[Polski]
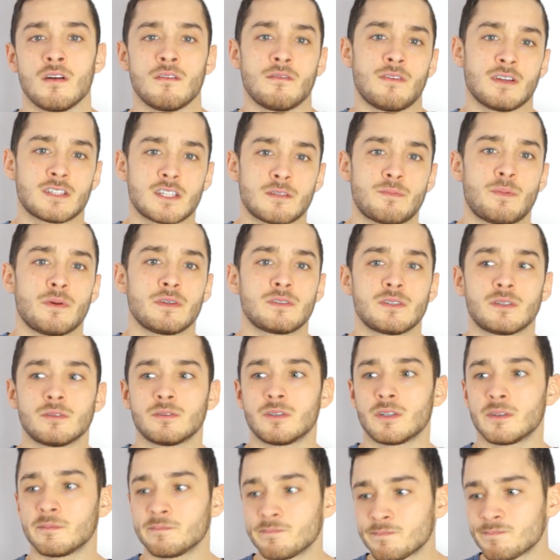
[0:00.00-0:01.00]
Facet powiedział,
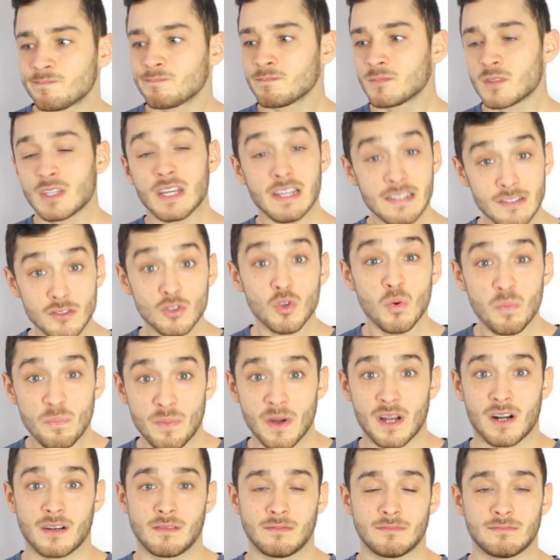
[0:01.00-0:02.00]
no, jest
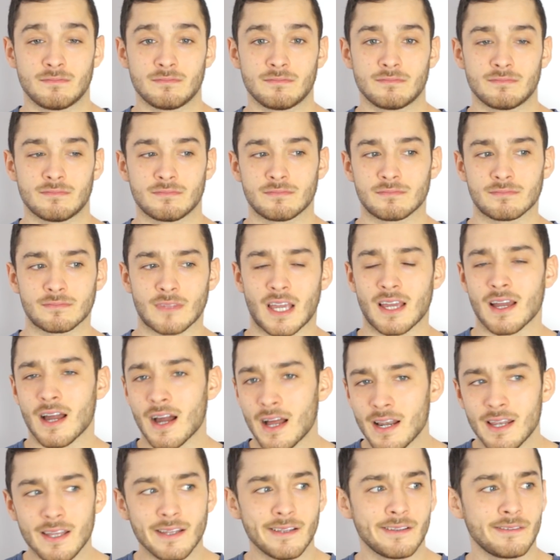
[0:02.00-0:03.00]
super,
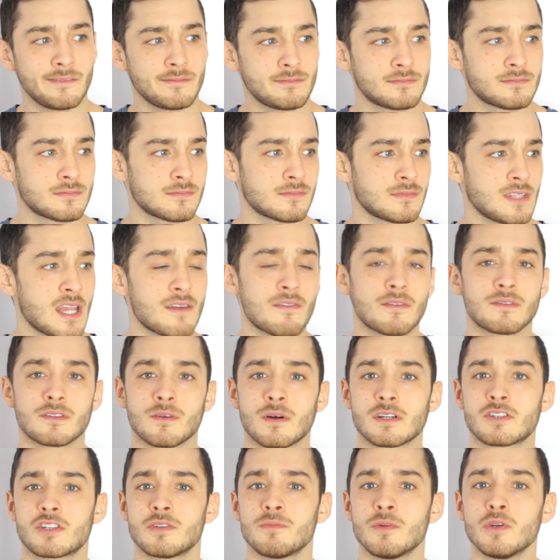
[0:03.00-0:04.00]
ale nie wiem,
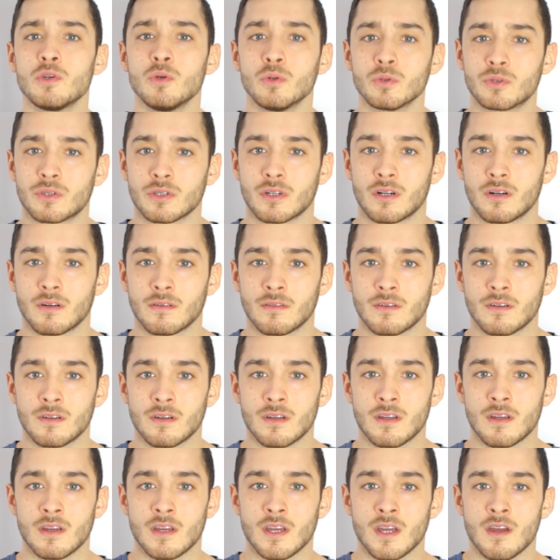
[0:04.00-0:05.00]
zobaczymy jutro.
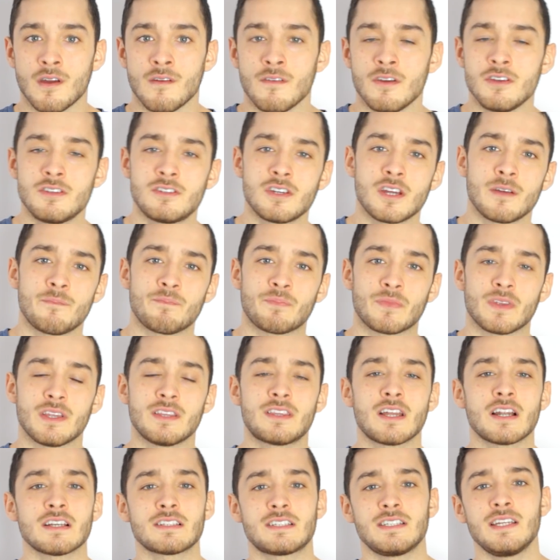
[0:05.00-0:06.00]
Widzicie, i
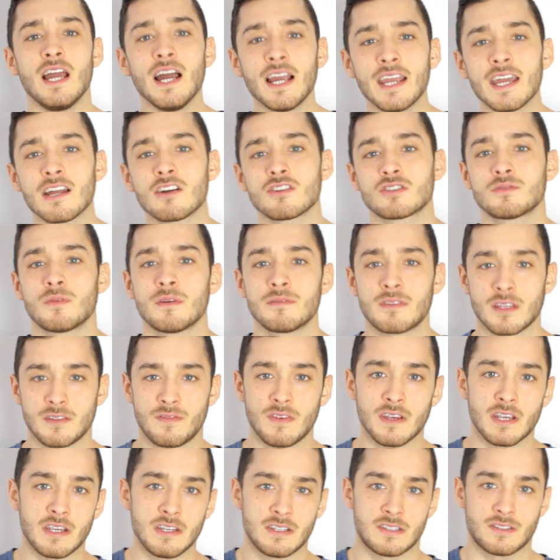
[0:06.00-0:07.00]
teraz jak ja rozumiem te
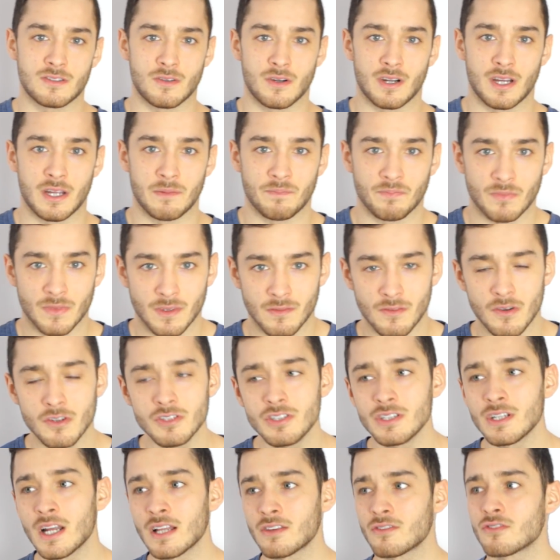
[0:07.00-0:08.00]
dwie historie? Mi
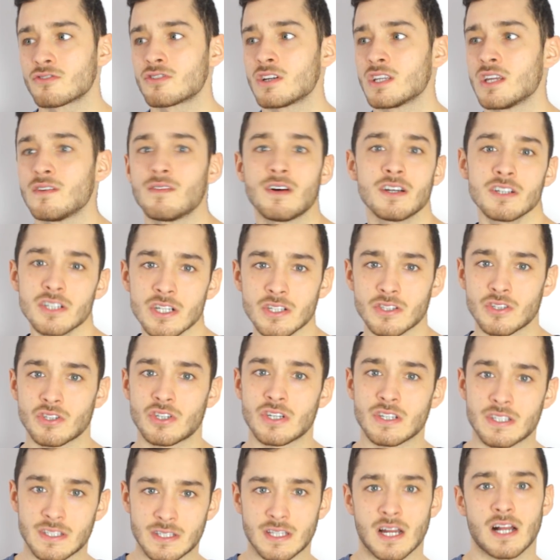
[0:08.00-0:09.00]
chodzi na to, że nieważne co
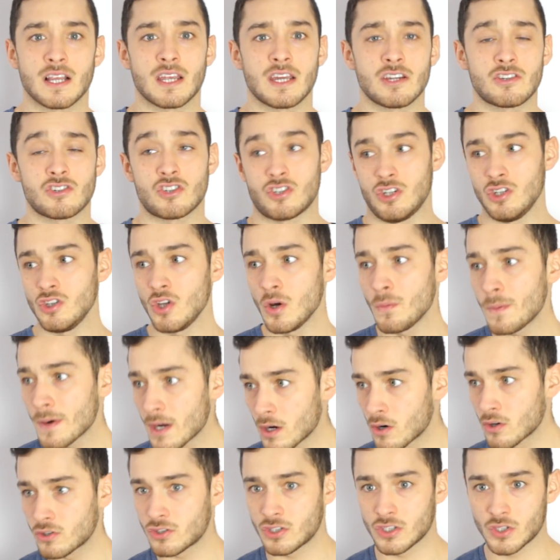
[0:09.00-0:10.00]
się stanie, czy
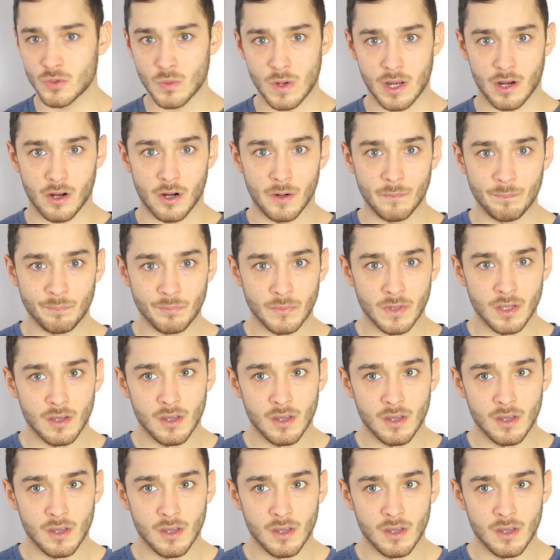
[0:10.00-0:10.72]
dobrego, czy złego,